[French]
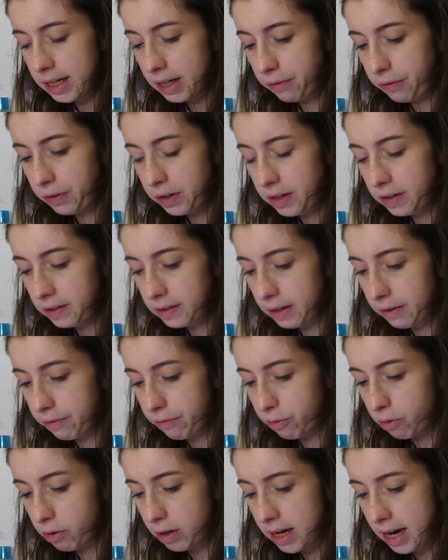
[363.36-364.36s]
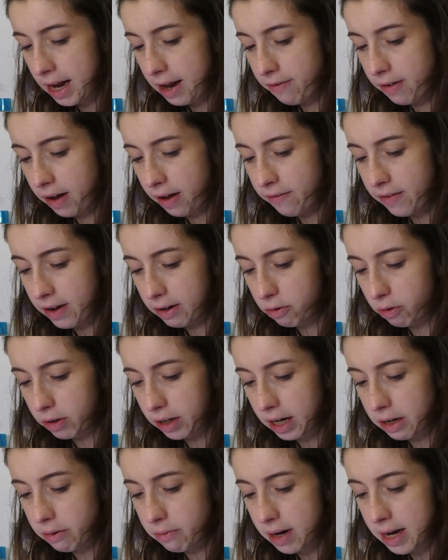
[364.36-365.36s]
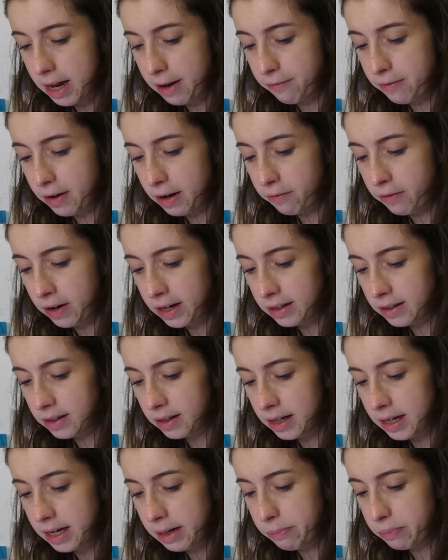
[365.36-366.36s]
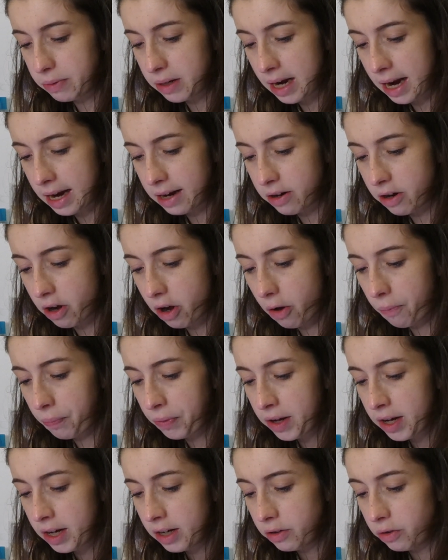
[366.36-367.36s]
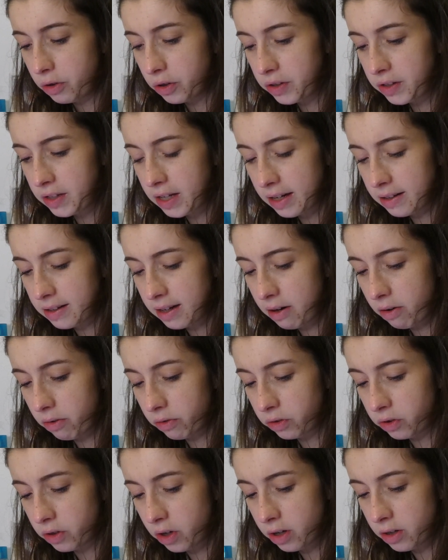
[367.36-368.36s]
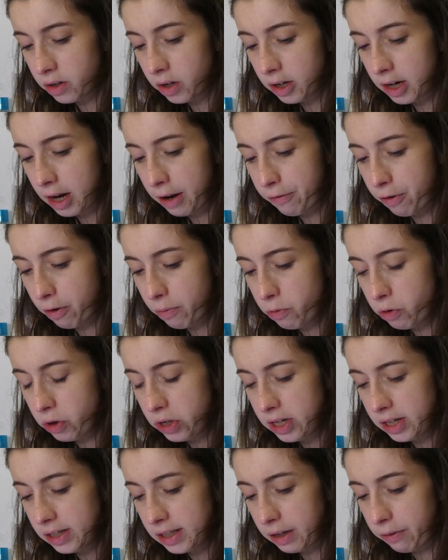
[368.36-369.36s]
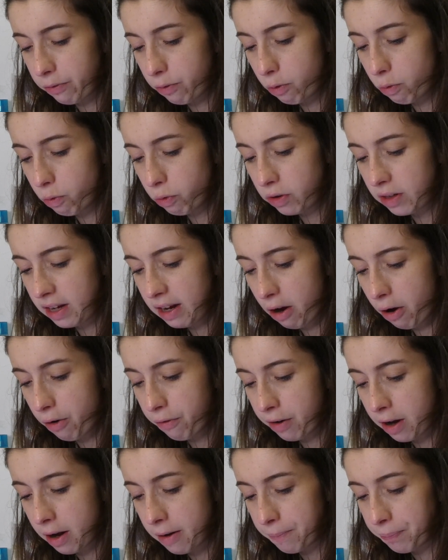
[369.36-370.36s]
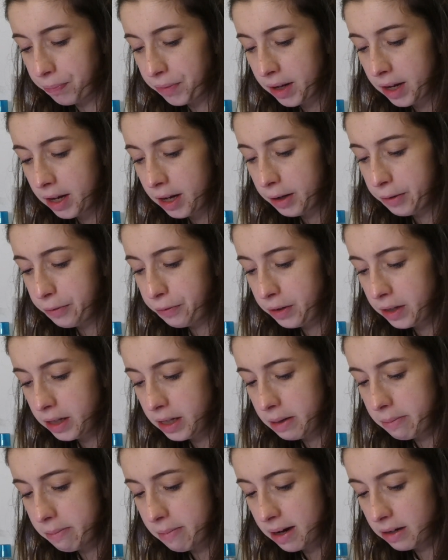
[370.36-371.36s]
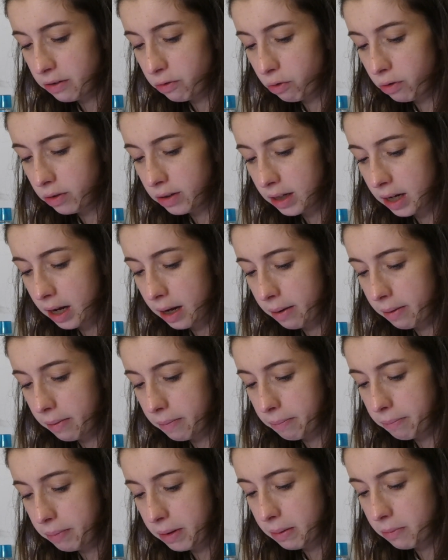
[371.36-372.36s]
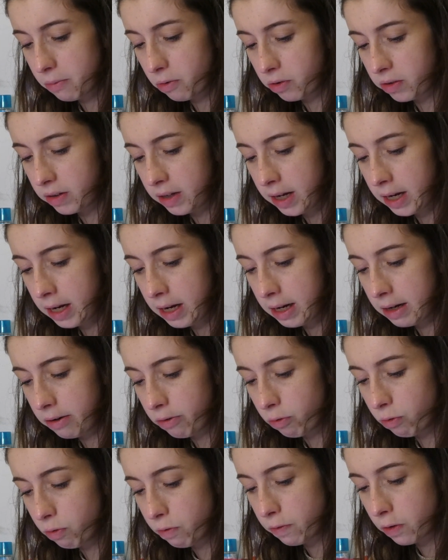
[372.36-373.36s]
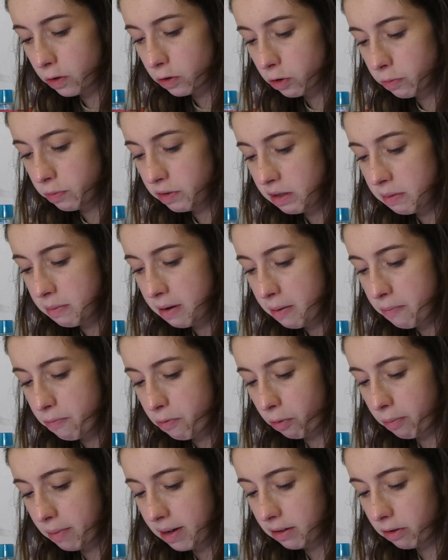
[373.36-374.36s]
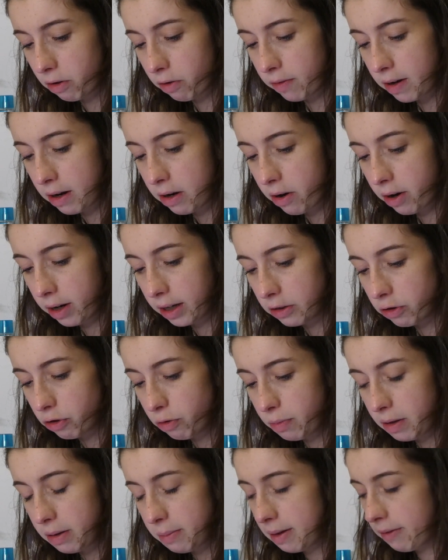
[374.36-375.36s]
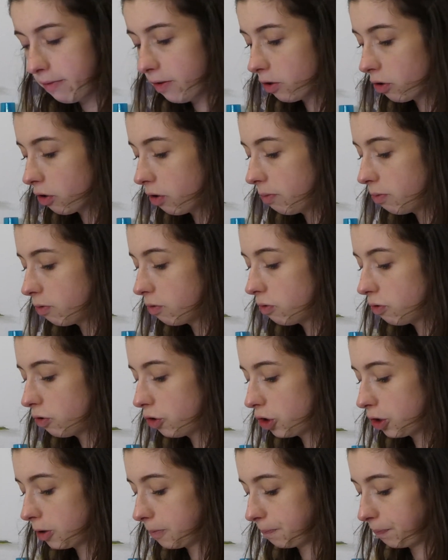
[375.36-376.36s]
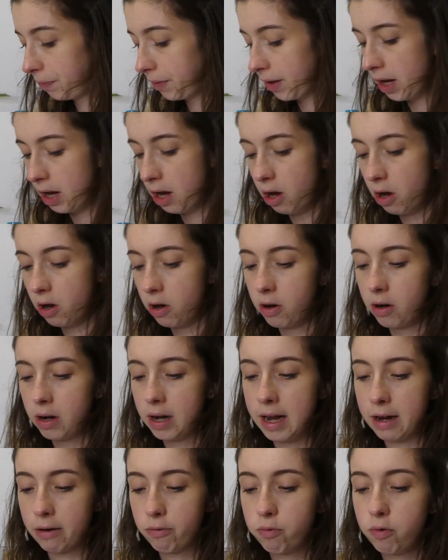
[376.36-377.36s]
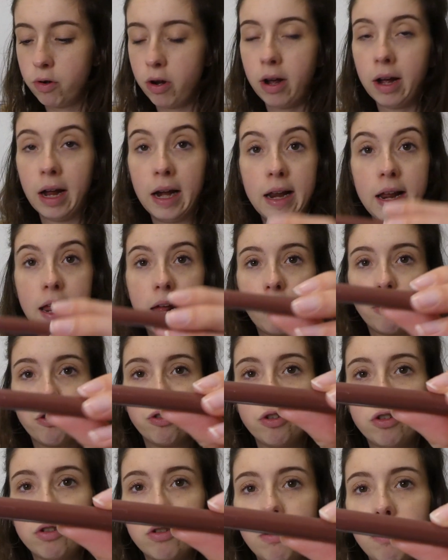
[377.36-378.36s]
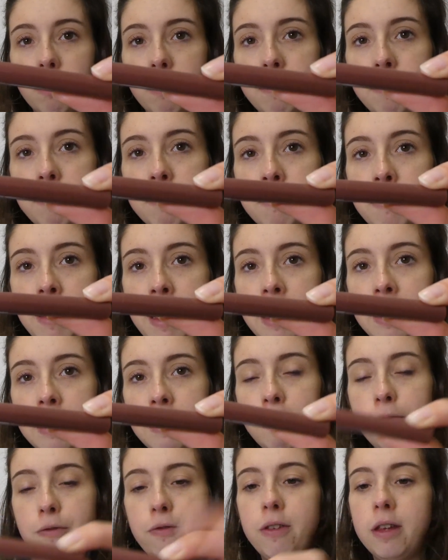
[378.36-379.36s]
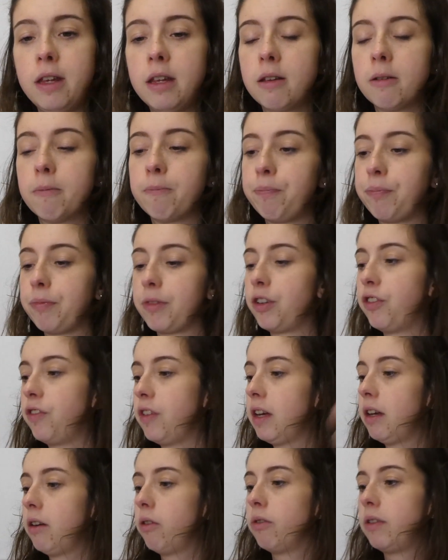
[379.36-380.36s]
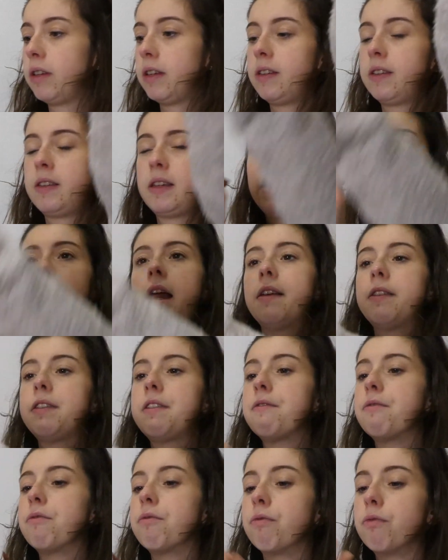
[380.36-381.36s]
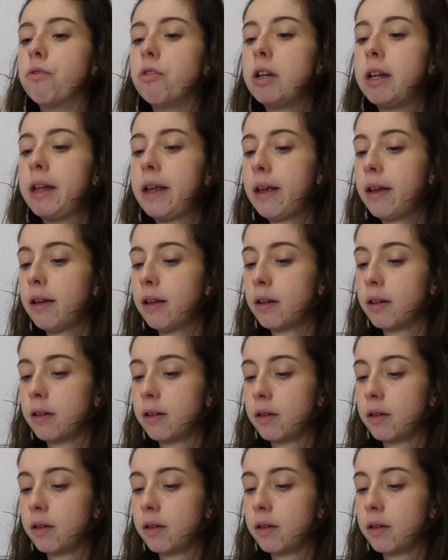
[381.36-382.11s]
et définissez vos lèvres avec le crayon à lèvres Velvet Lip Liner de Seattle London La formule lisse et veloutée offre un fini mat ultra pigmenté et une couvrance optimale pour mettre en valeur et sublimer votre bouche. Oh, la couleur a l'air juste magnifique. Je vais le tester là si vous voulez